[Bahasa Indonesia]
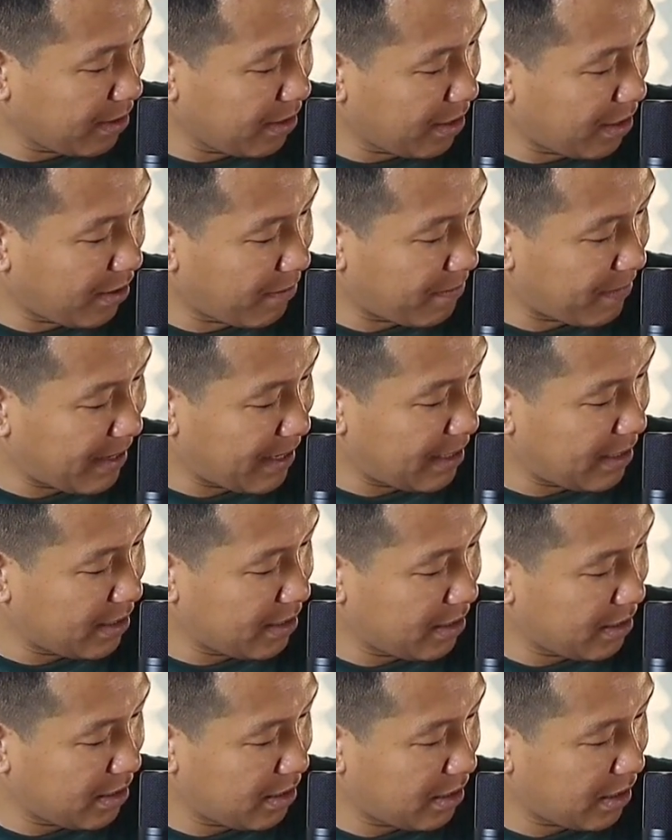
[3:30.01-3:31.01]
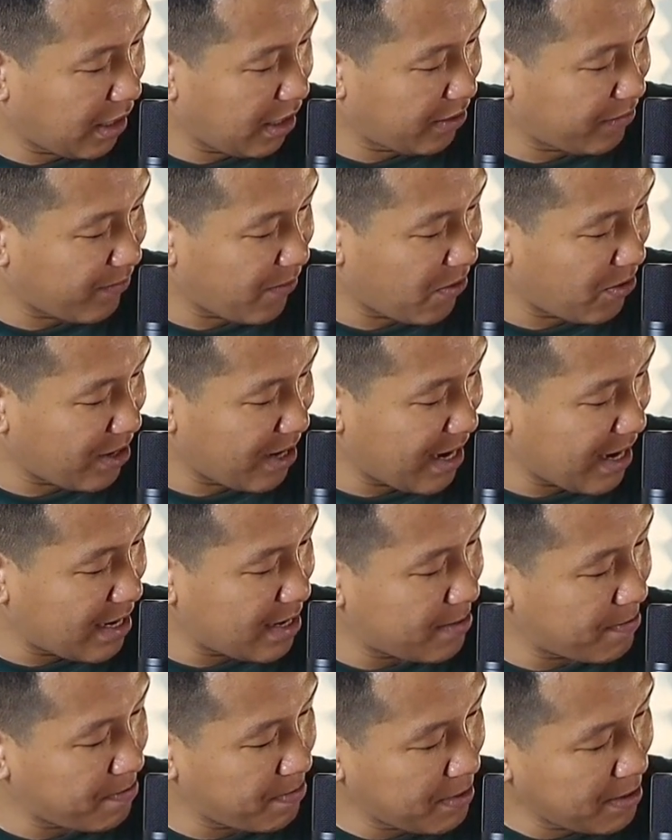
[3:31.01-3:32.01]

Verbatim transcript: apa uh, headphone-nya